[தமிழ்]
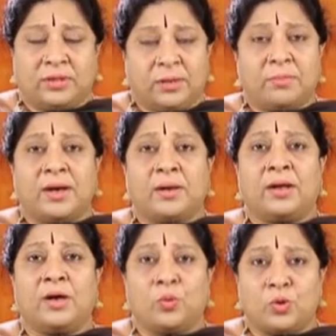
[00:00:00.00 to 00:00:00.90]

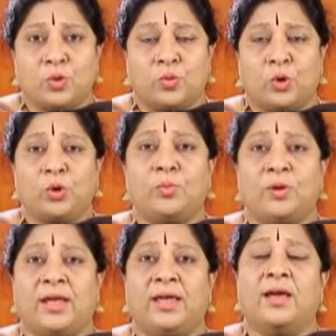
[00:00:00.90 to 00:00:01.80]
திருமணங்கள் ஒன் ஒரு
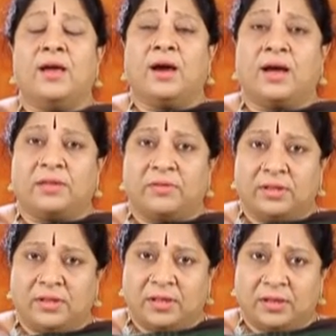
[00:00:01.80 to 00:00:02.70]
முறை அது
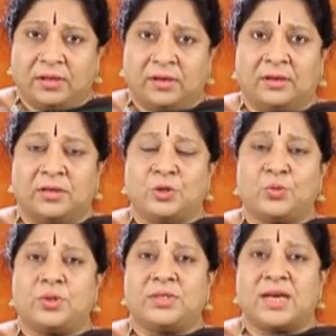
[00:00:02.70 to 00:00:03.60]
வந்து
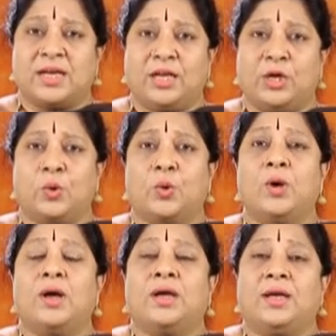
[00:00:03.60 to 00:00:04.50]
டிவோர்ஸ் ஆகியோ
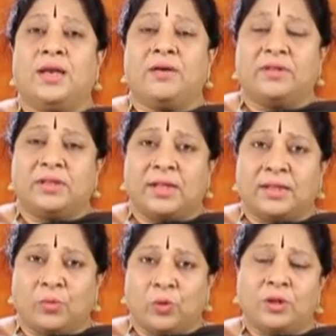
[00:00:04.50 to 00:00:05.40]
இல்லை வந்து
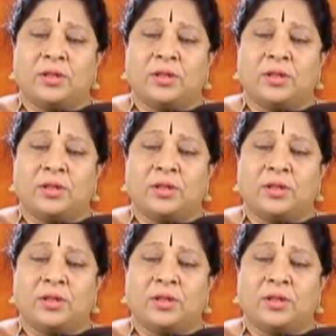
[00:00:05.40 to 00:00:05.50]
அந்த ஒரு